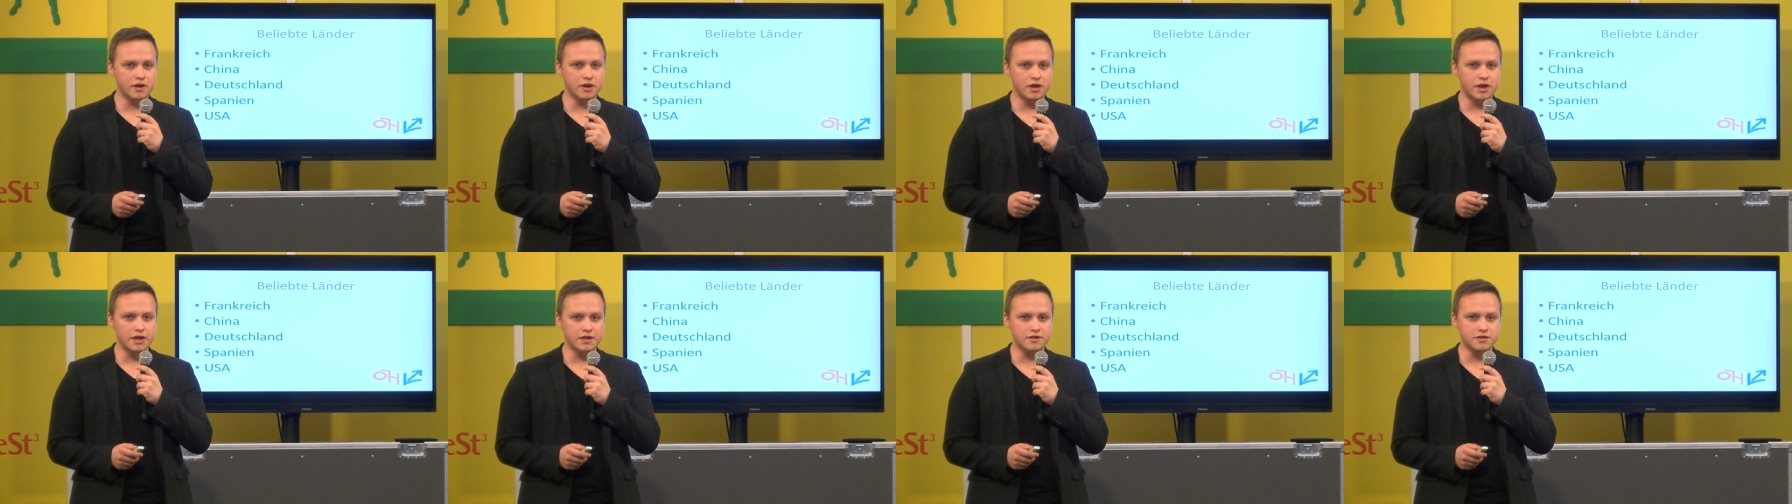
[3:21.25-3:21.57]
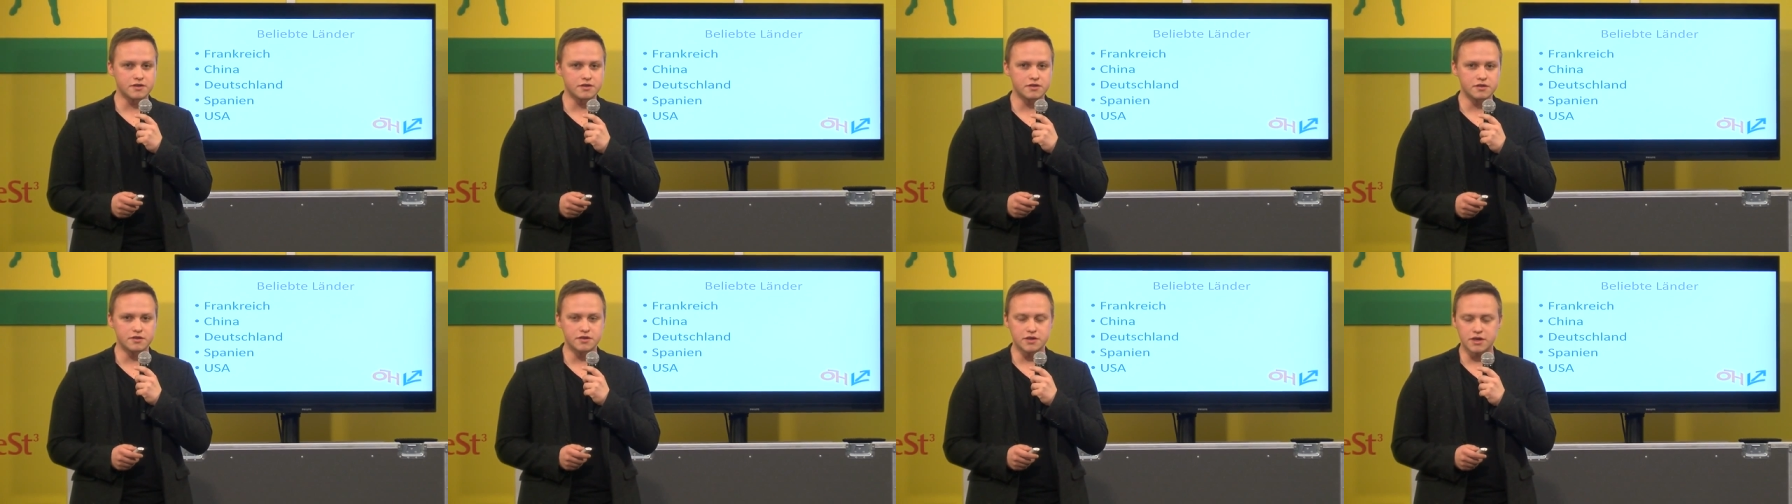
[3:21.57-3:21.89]

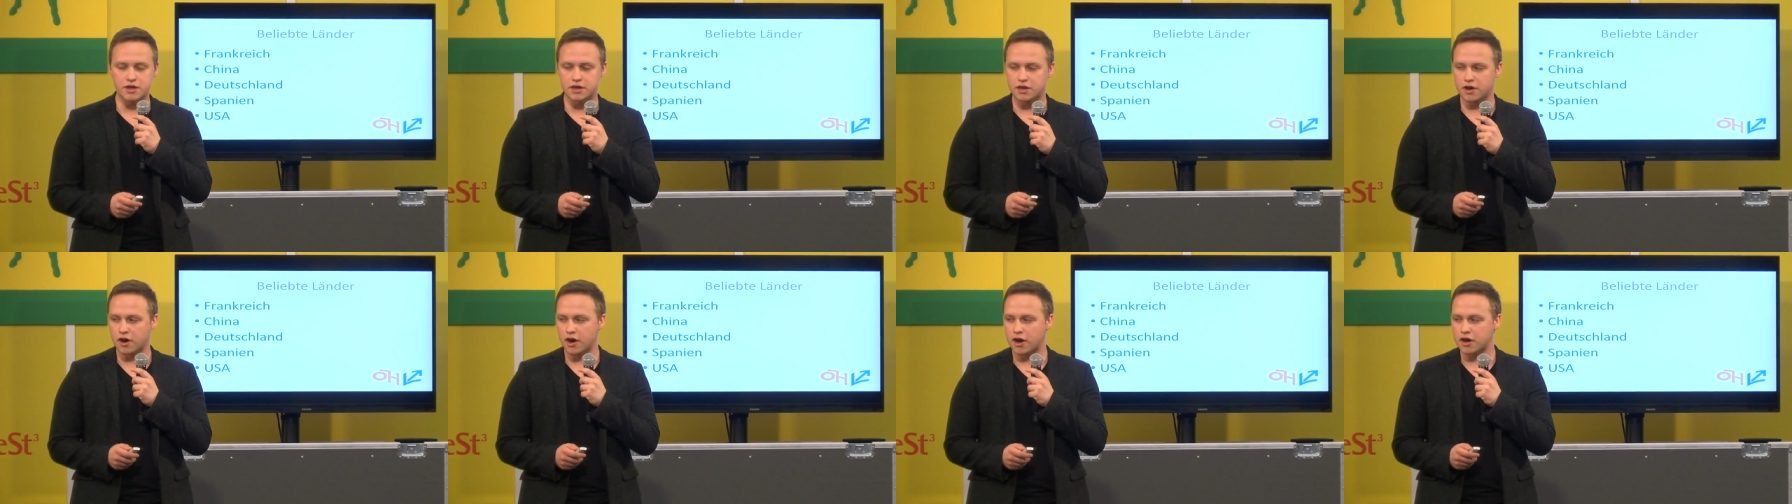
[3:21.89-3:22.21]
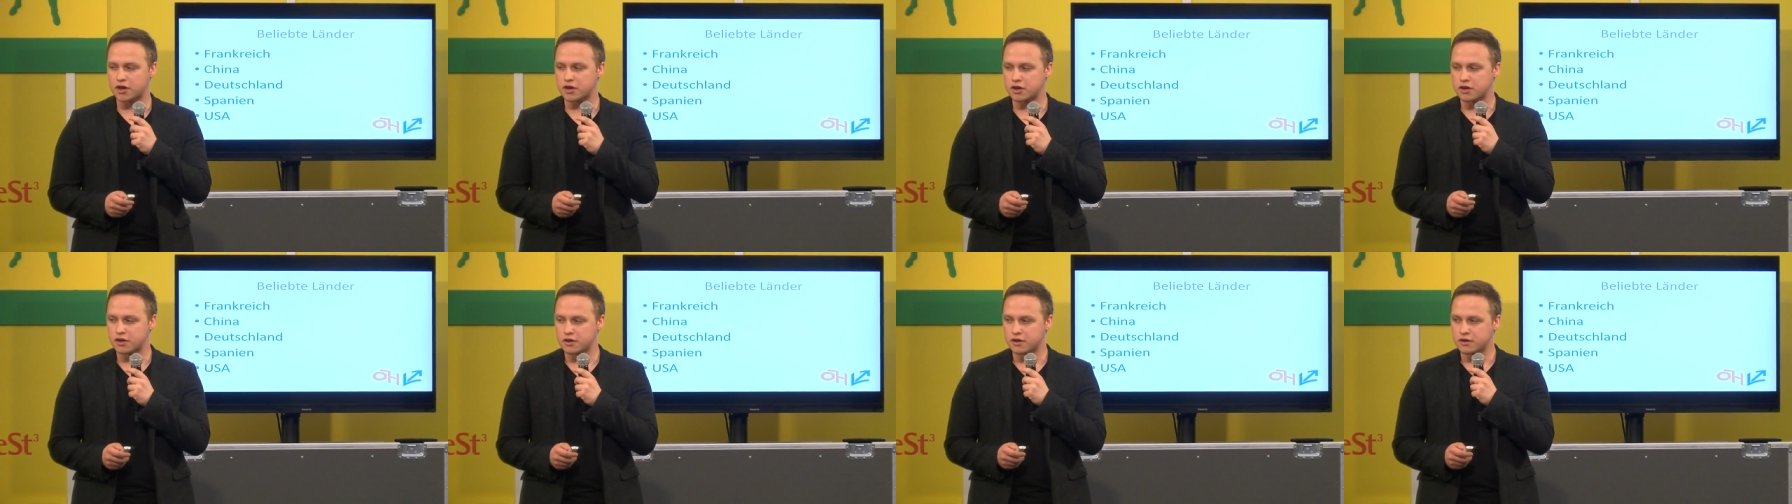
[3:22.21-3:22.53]
letzten zehn Jahre
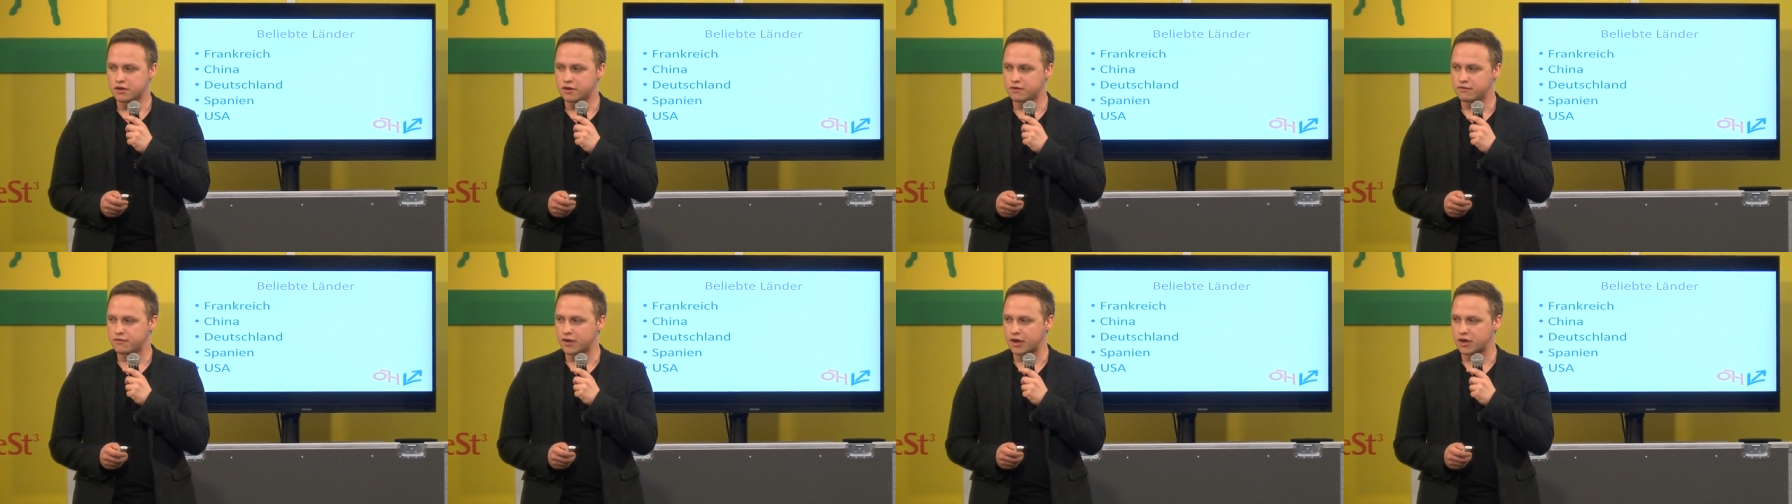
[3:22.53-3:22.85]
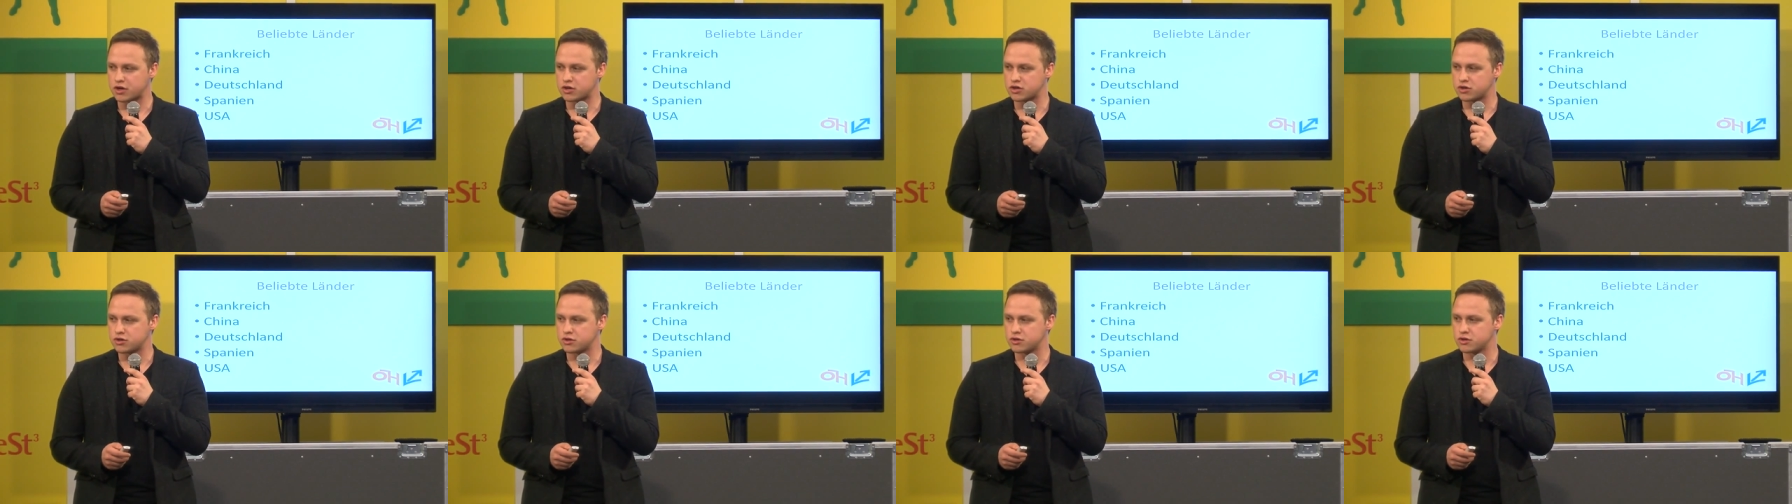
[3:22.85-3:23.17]
hinweg
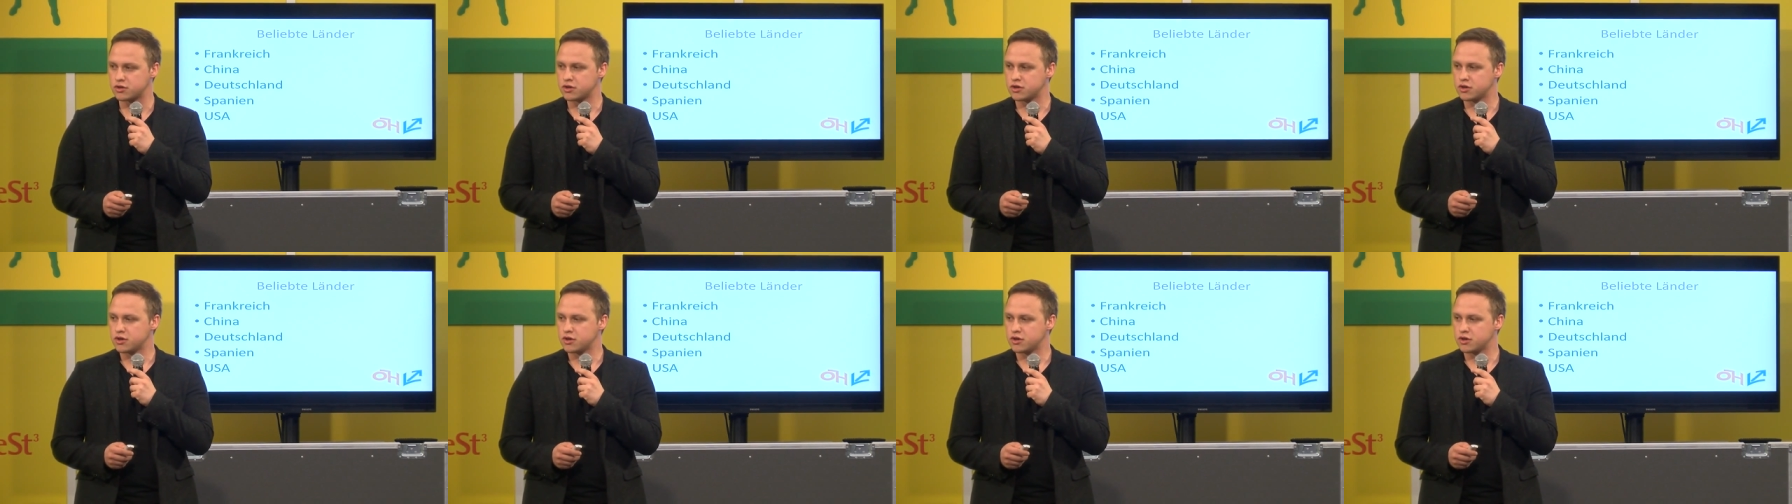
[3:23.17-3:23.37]
schaut.